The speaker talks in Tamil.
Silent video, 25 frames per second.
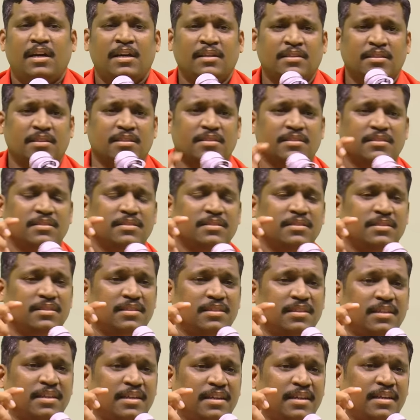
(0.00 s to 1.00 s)
அடுத்தது
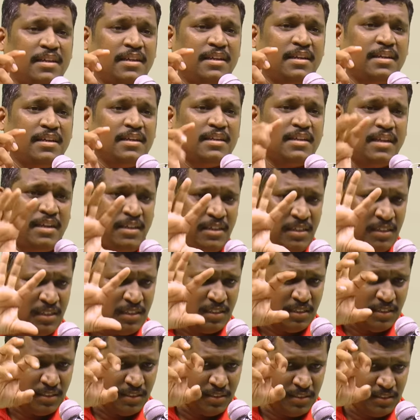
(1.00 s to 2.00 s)
கண்
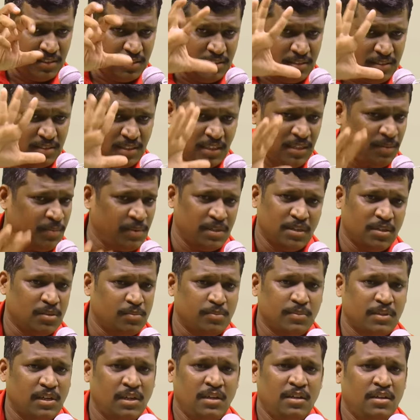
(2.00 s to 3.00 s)
சரி
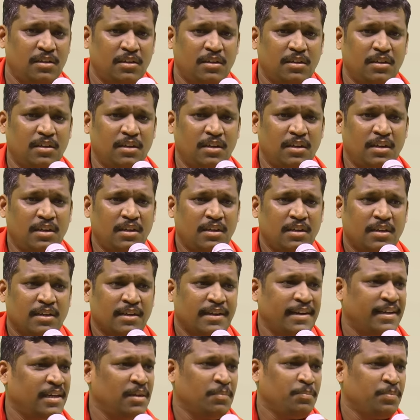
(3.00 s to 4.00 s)
பண்ணணும்னா
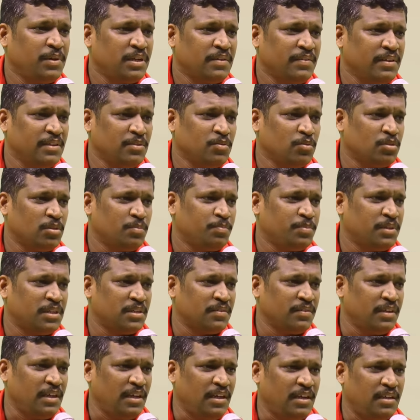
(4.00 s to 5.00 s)
கிட்ட பார்வை
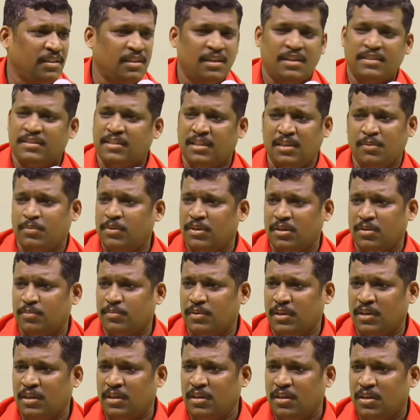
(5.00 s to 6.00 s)
தூரப்பார்வை இதெல்லாம் சரி
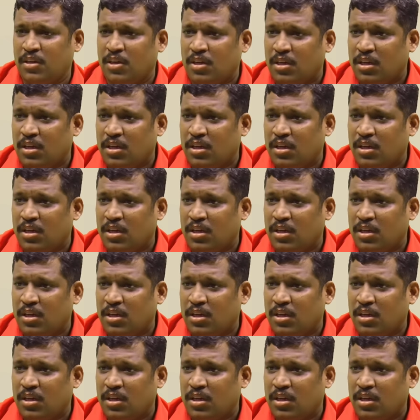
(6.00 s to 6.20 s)
பண்ணோம்னா